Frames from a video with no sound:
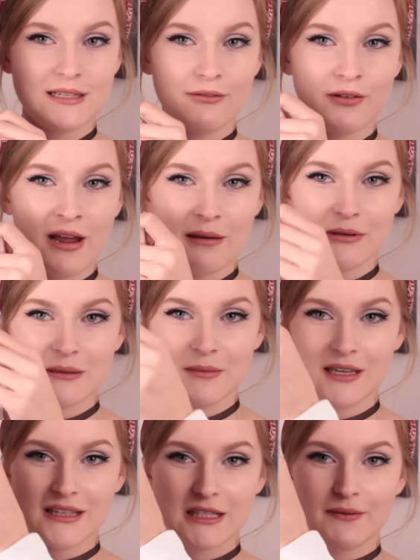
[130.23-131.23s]
Davon habe ich
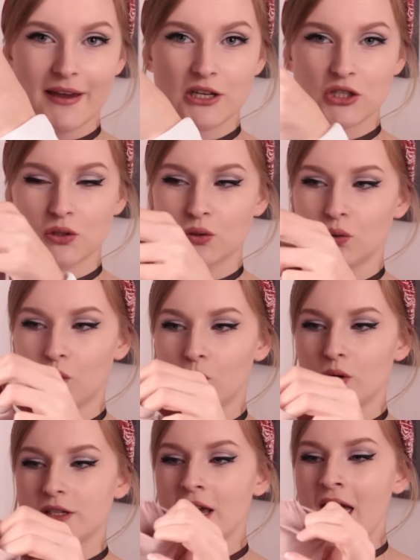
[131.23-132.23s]
mir zwei Stück
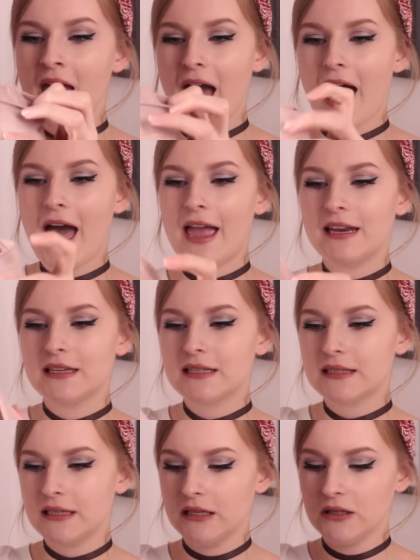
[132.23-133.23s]
geholt.
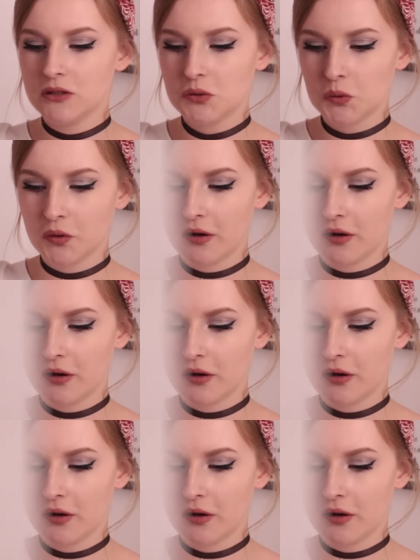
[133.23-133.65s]
Eines in so